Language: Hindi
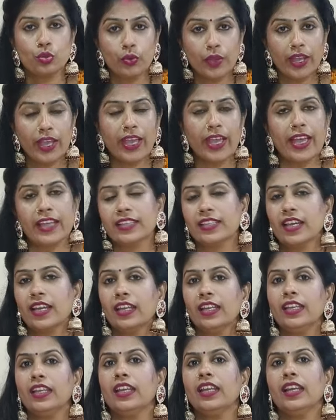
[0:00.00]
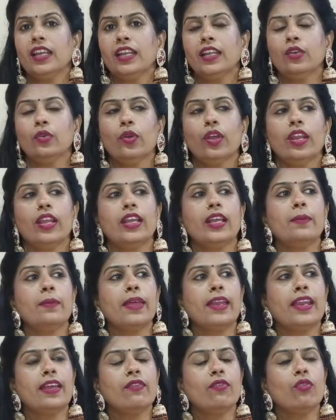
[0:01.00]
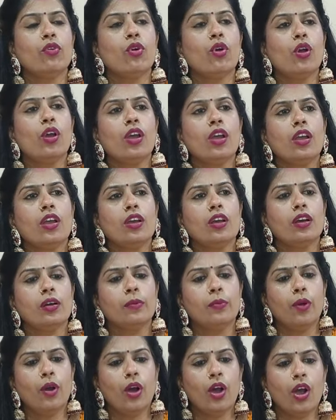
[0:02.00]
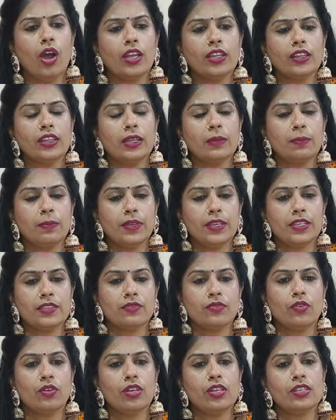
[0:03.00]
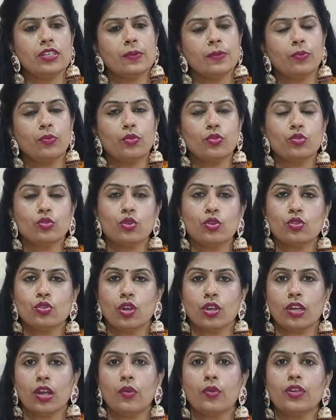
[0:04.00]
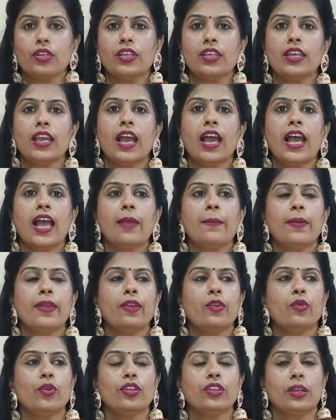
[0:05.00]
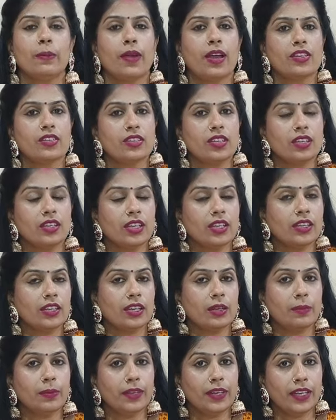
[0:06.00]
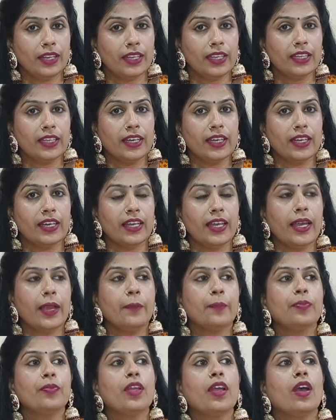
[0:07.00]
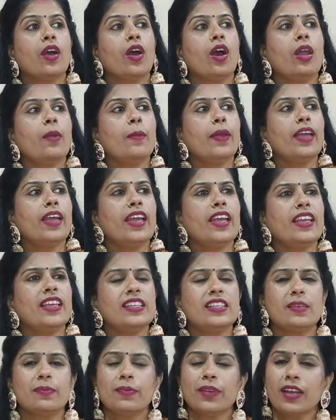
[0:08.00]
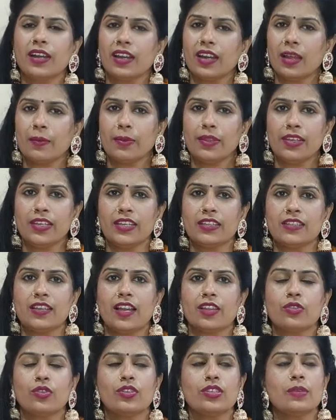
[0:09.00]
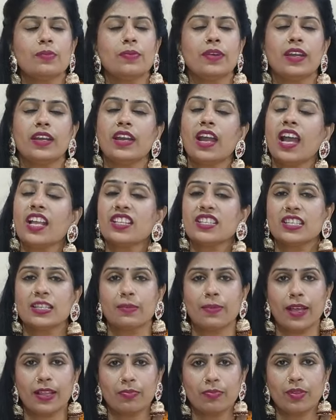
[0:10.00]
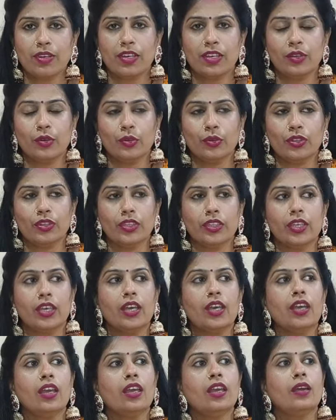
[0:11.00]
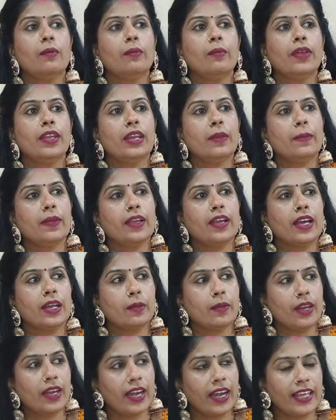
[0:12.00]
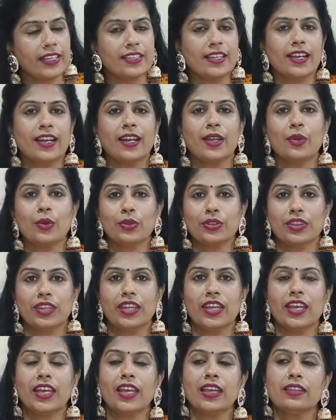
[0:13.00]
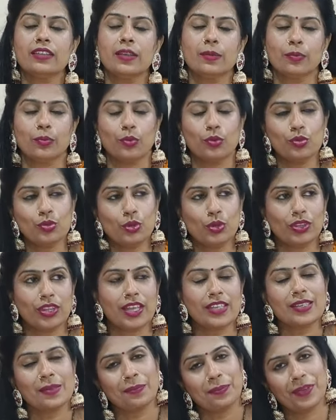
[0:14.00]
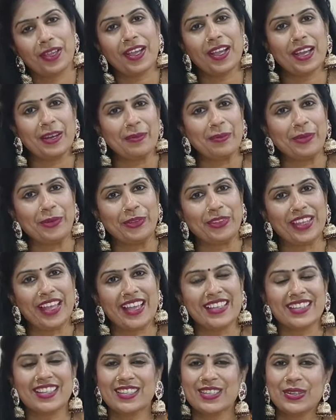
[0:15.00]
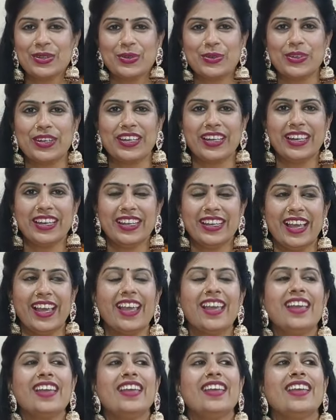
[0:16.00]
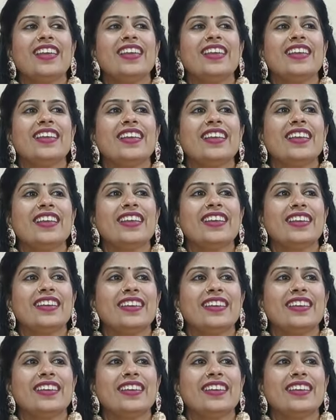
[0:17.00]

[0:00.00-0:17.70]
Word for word: हुए हैं ऐसा नहीं कि नहीं हुए लेकिन मैंने वो बहुत ही पीसफुली सब कुछ को सॉर्ट आउट किया है मैंने कोई तमाशे किधर भी नहीं करे हैं और मैं ये सब करना भी नहीं चाहती हूँ सब करना अच्छी बात भी नहीं होती है मेरे भी घर में लड़ाई झगड़े होते हैं सब कुछ होता है सबके घर में होता है ऐसा ज़रूरी नहीं है कि